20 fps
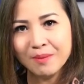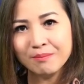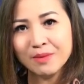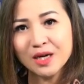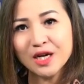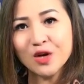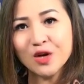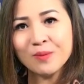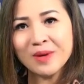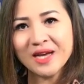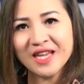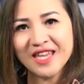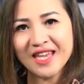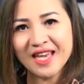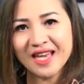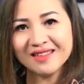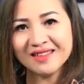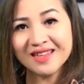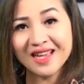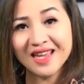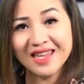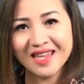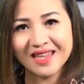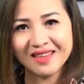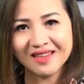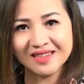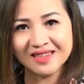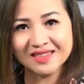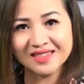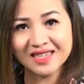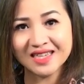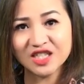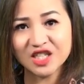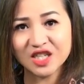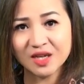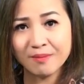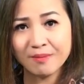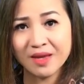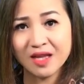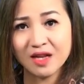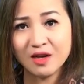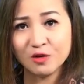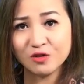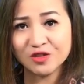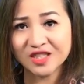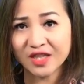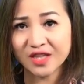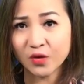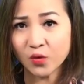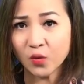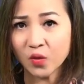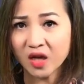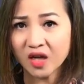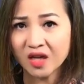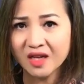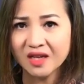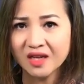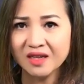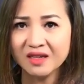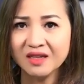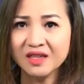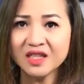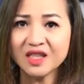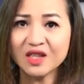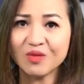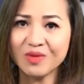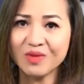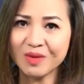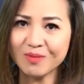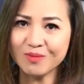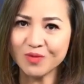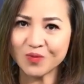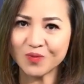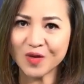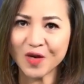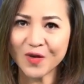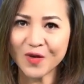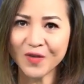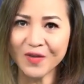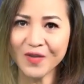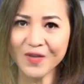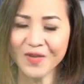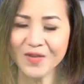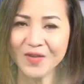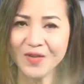Mở đầu bài giảng tại nhà thờ Saint-Germain-l'Auxerrois, Đức Tổng giám mục nói,